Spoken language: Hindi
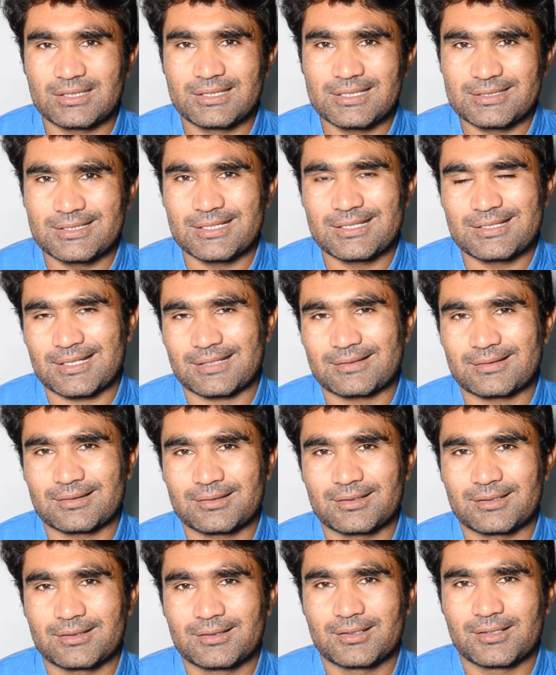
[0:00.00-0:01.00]
दीजिए
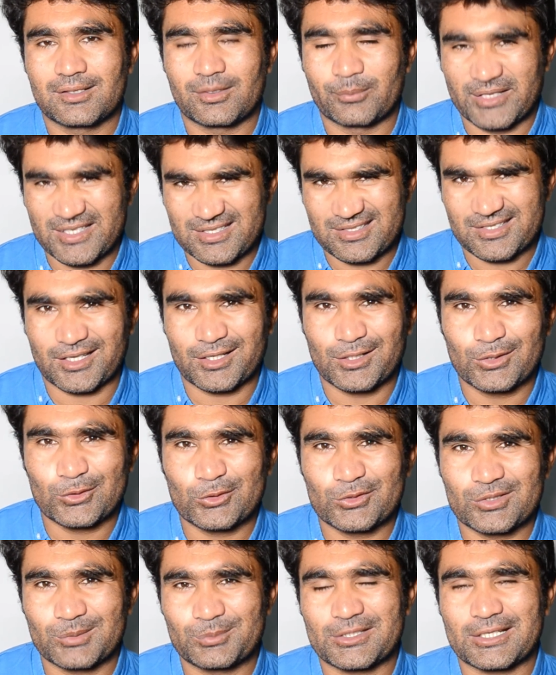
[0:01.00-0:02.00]
इजाज़त मेरे चैनल
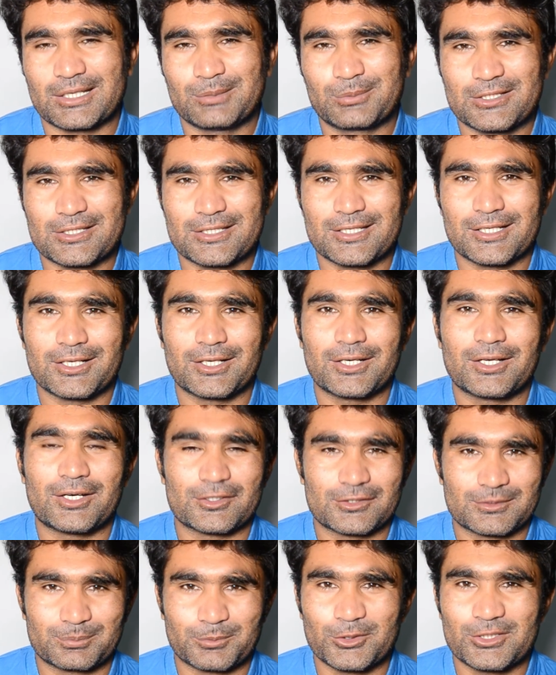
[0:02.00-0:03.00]
को सब्सक्राइब कीजिएगा
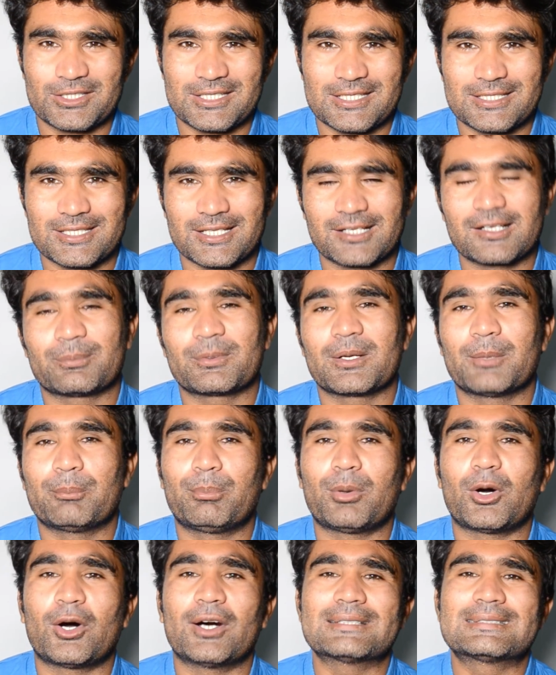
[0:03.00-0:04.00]
और सपोर्ट कीजिएगा अपना
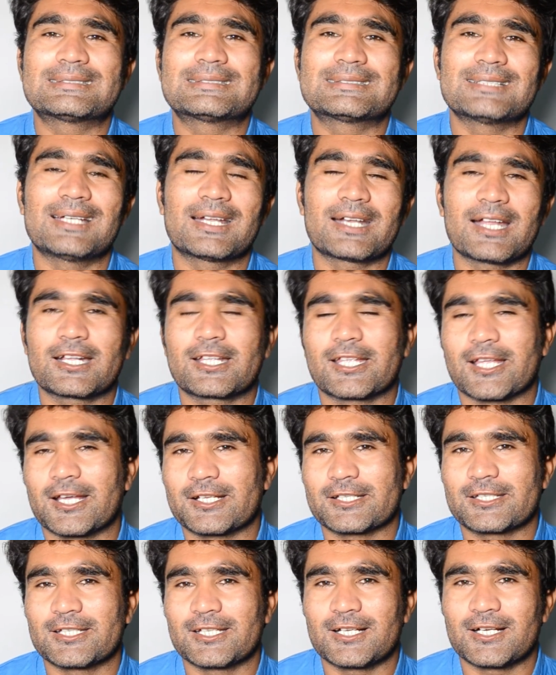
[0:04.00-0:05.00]
बहुत सारा ख्याल
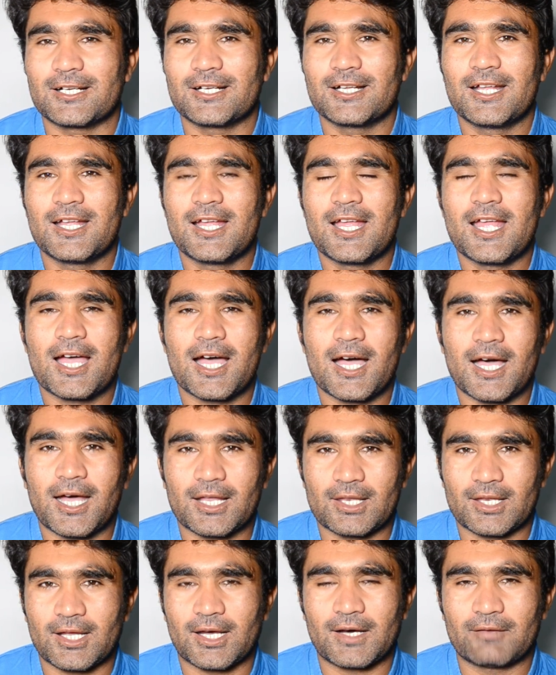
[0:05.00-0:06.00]
रखिएगा
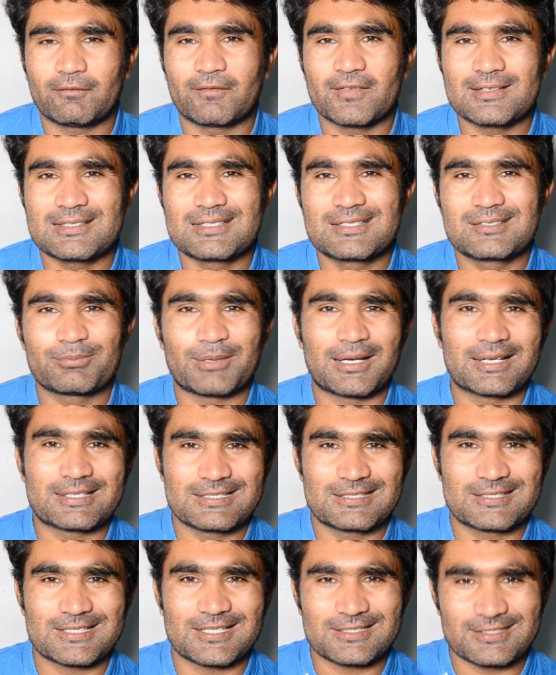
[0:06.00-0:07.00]
अल्लाह हाफिज़
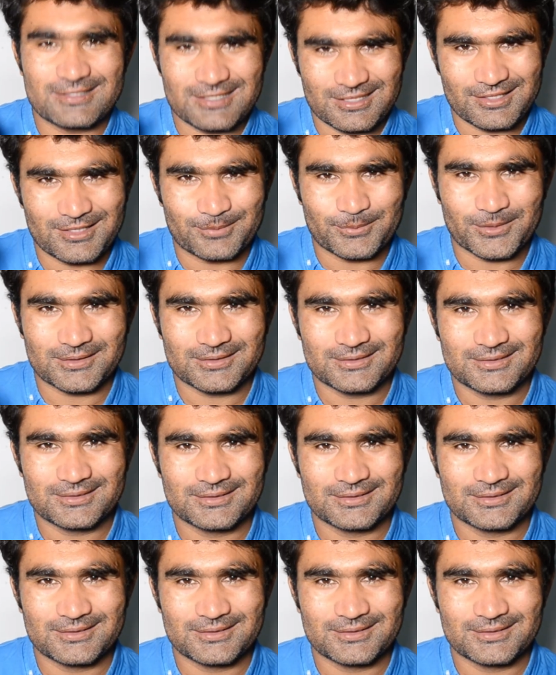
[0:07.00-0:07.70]
पाकिस्तान जिंदाबाद